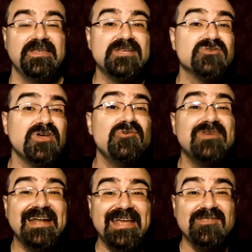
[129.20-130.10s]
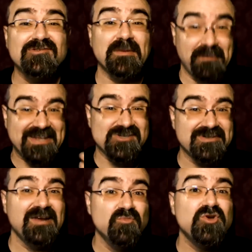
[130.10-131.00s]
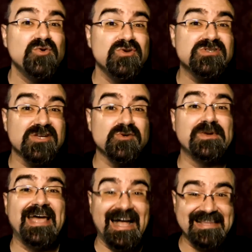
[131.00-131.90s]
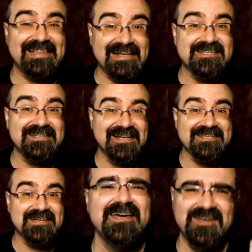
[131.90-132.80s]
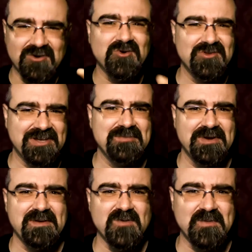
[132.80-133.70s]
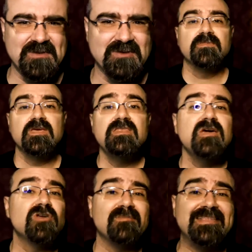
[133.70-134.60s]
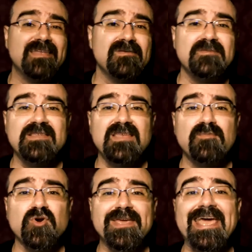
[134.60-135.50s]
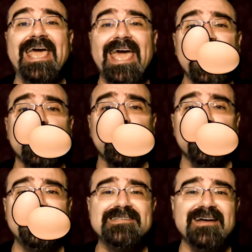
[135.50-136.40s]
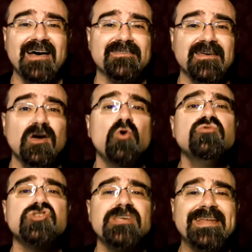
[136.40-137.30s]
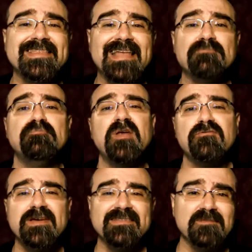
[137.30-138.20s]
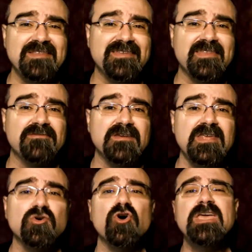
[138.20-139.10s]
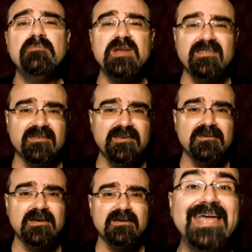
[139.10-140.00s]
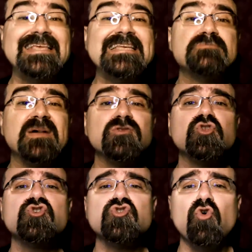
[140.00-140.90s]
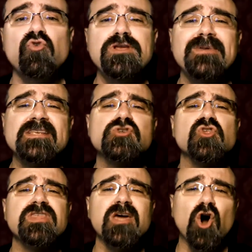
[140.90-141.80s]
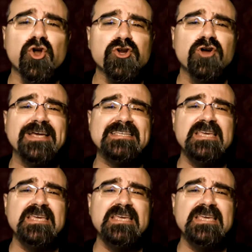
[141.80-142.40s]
De hecho, tengo una anécdota personal muy curiosa sobre Nacha que os contaré en breve momento. Y digo lamentablemente porque ¿qué cojones hace un ser tan perfectamente definido y predecible en el espantoso universo de horrores